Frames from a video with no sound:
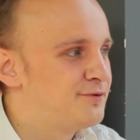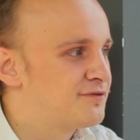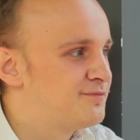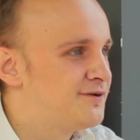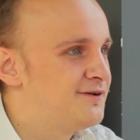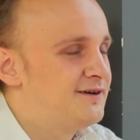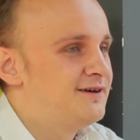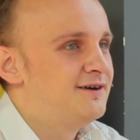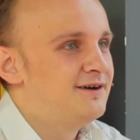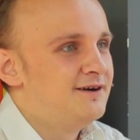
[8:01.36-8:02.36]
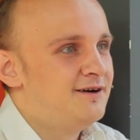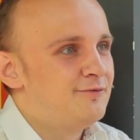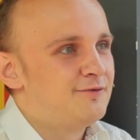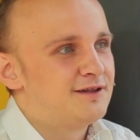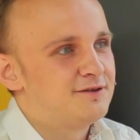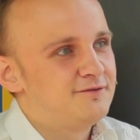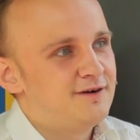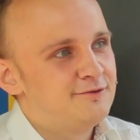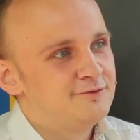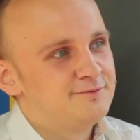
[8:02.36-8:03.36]
plus, bo
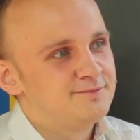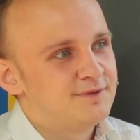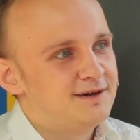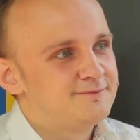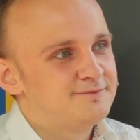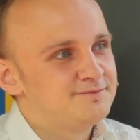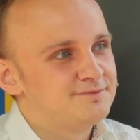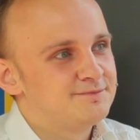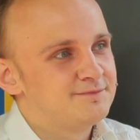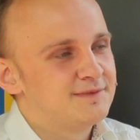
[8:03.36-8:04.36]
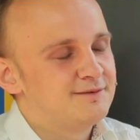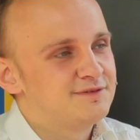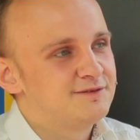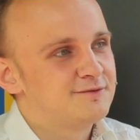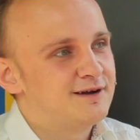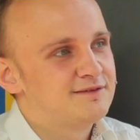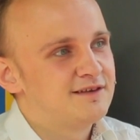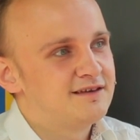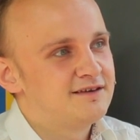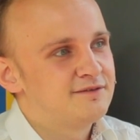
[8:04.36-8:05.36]
uratował nam, nam
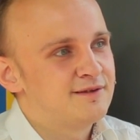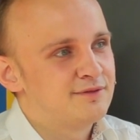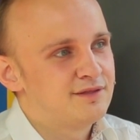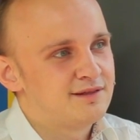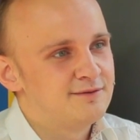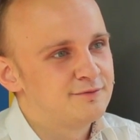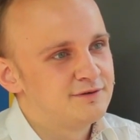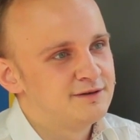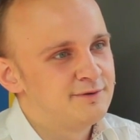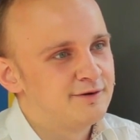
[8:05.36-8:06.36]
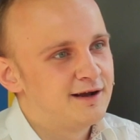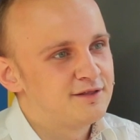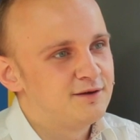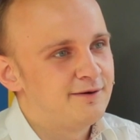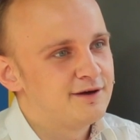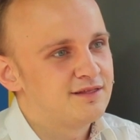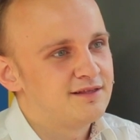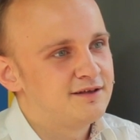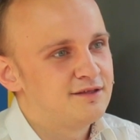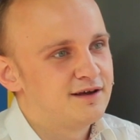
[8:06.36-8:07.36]
sytuację sam system, który miał grać na małej
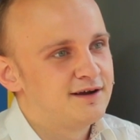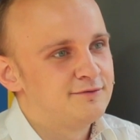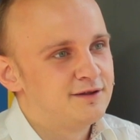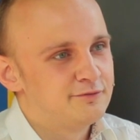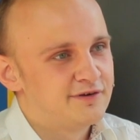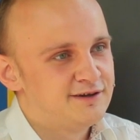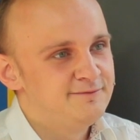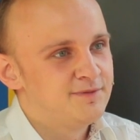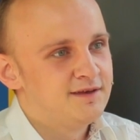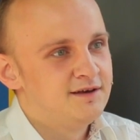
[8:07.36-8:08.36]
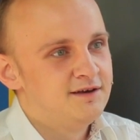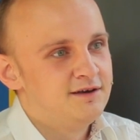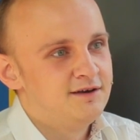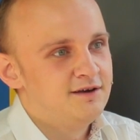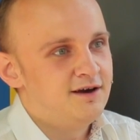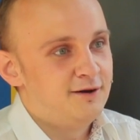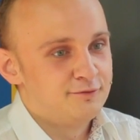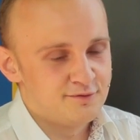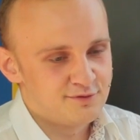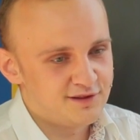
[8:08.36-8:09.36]
scenie, zagrał na dużej a
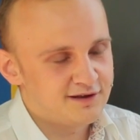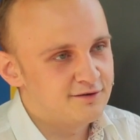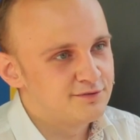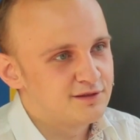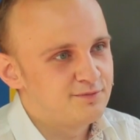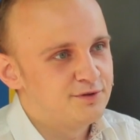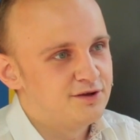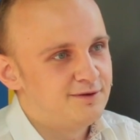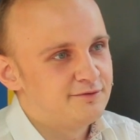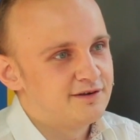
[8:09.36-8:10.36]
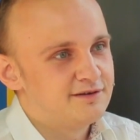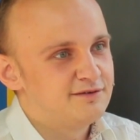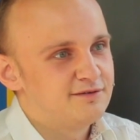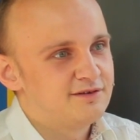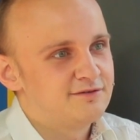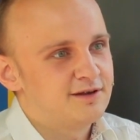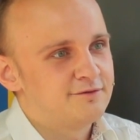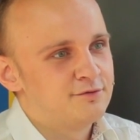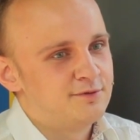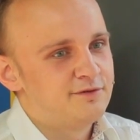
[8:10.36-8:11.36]
ludziom się tak koncert spodobał, że, że to
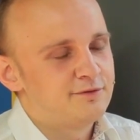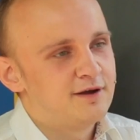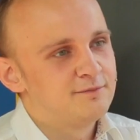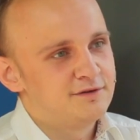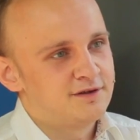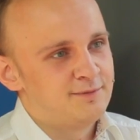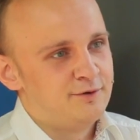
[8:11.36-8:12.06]
tak w sumie wyszło, jakby to tak